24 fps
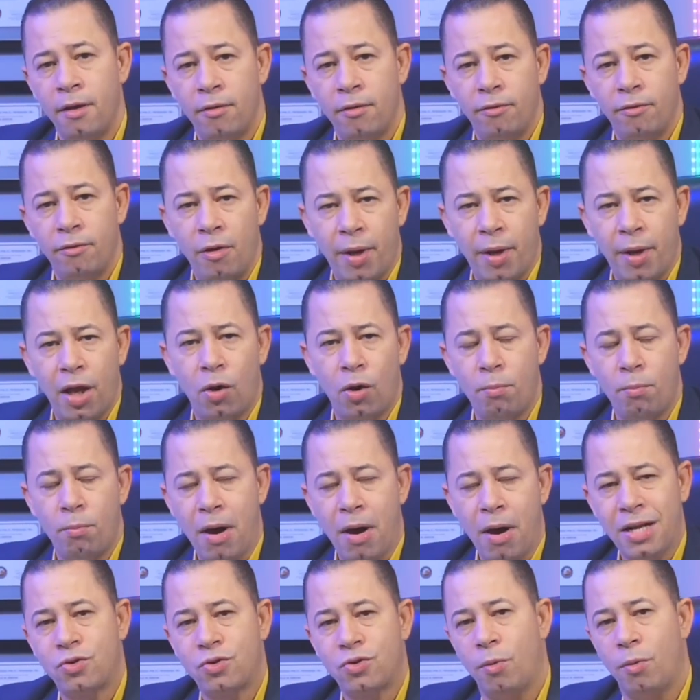febrero,
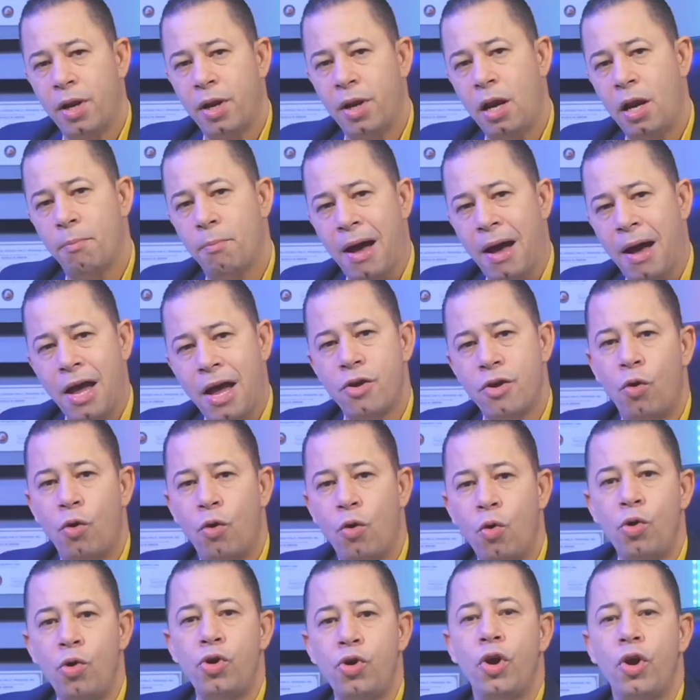marzo, abril, mayo,
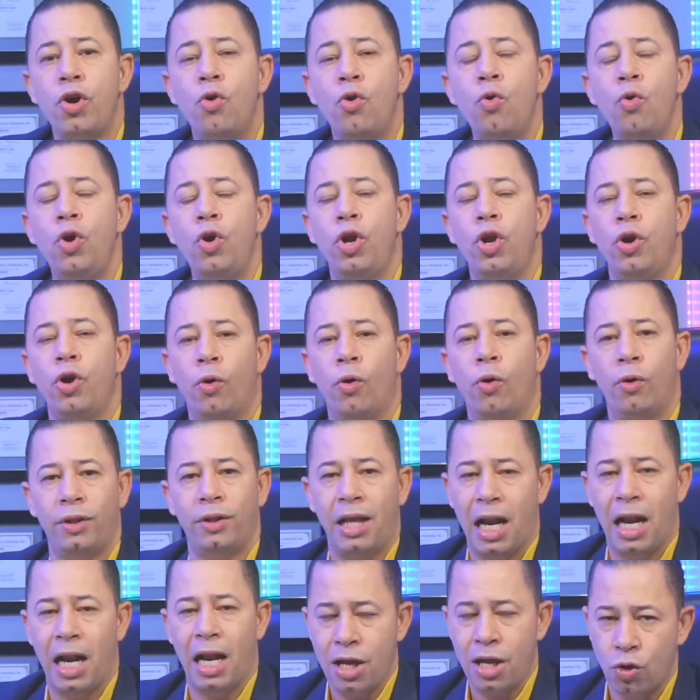junio y julio
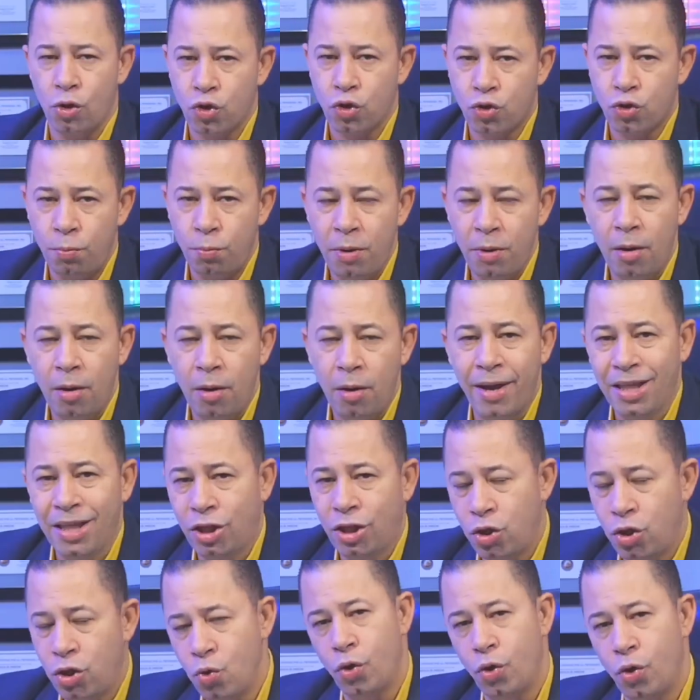del año
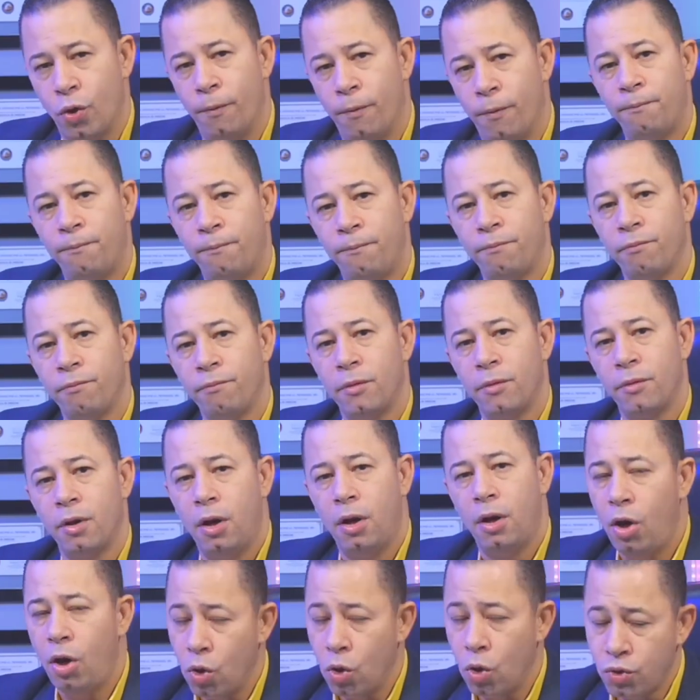2021.
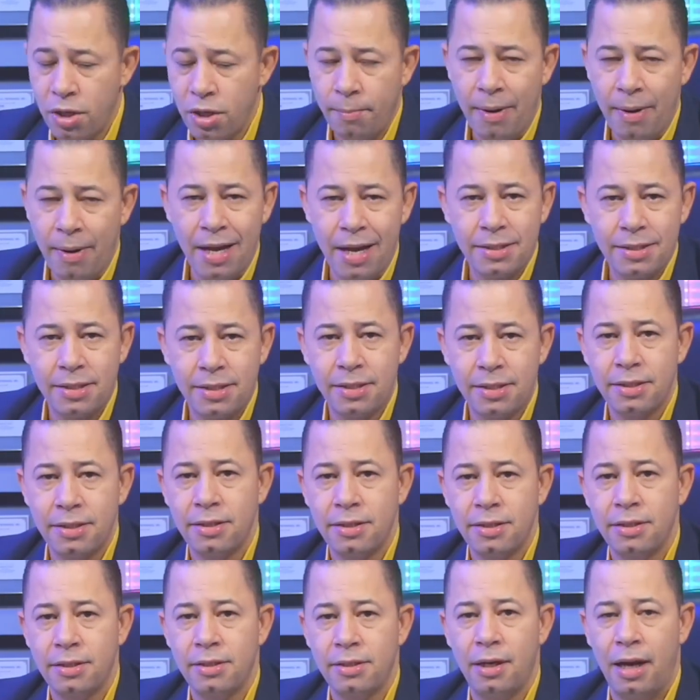Los
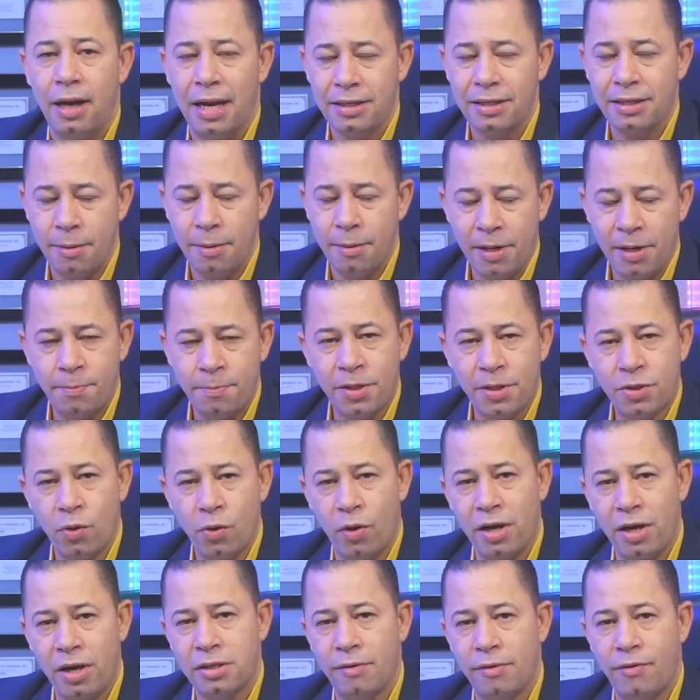demás, las demás
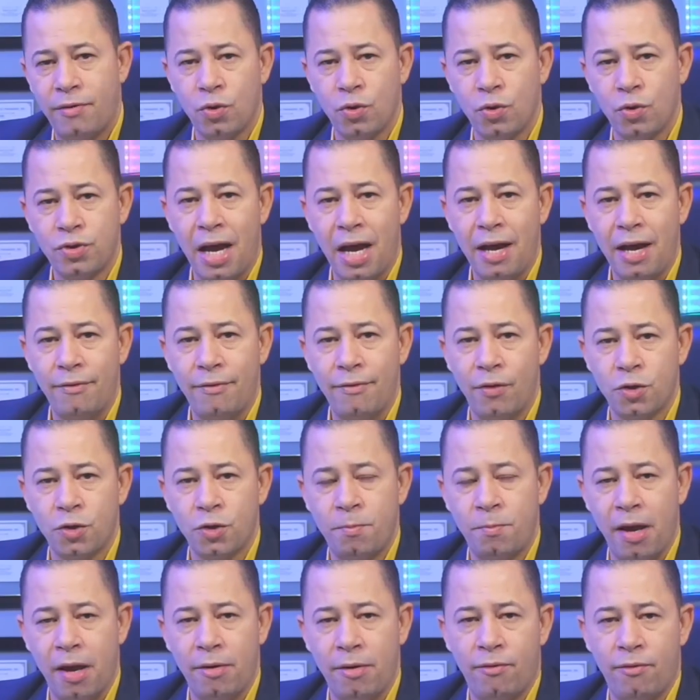personas, F2A,
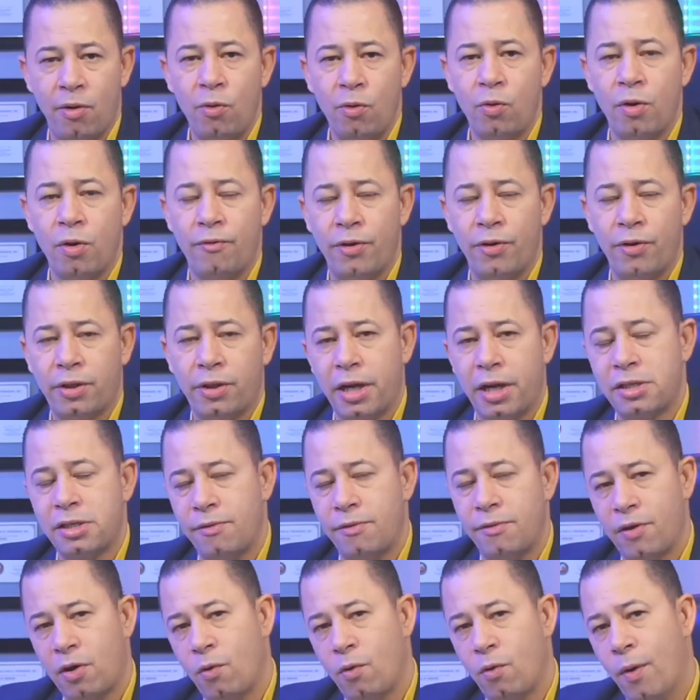F2B, F1, F3
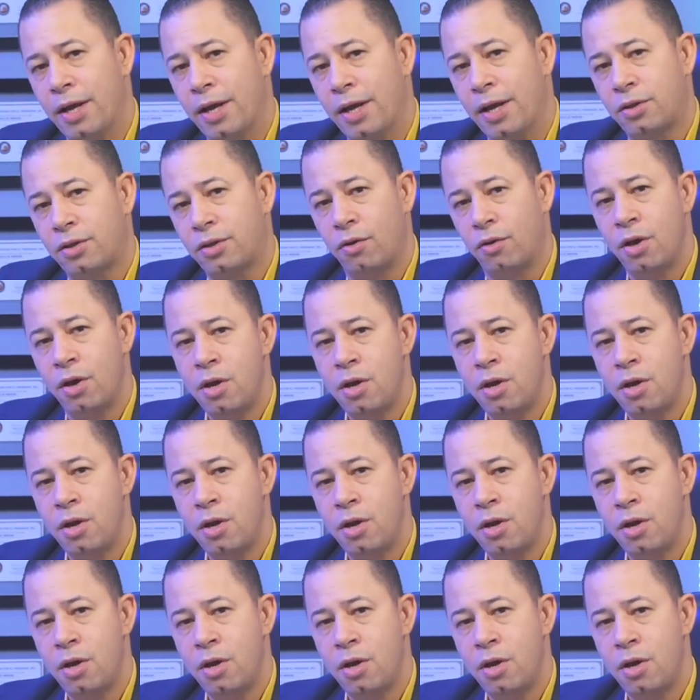y F4,